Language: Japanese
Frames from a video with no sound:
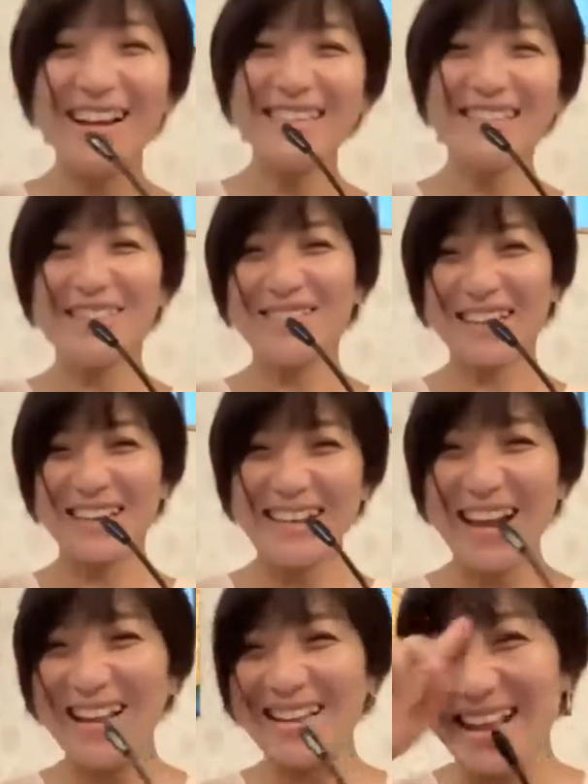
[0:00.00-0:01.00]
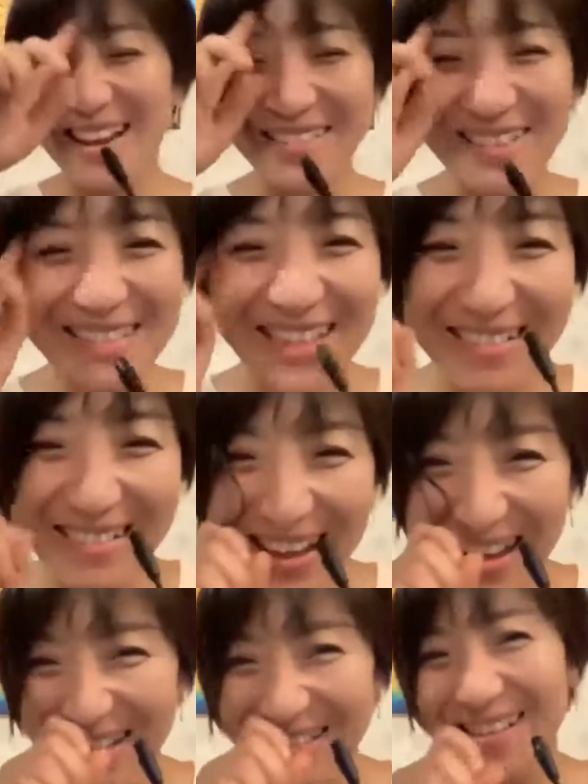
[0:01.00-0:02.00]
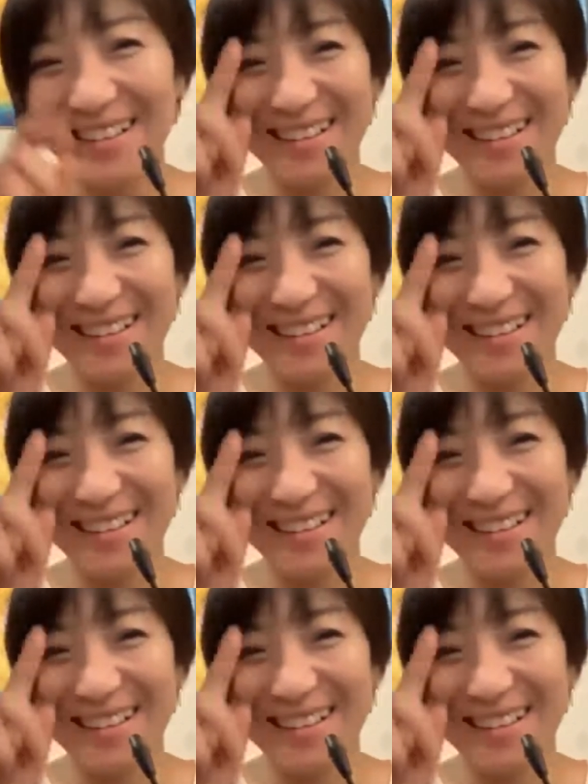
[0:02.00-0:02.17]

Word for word: リーさんも綺麗になりましたよね。嬉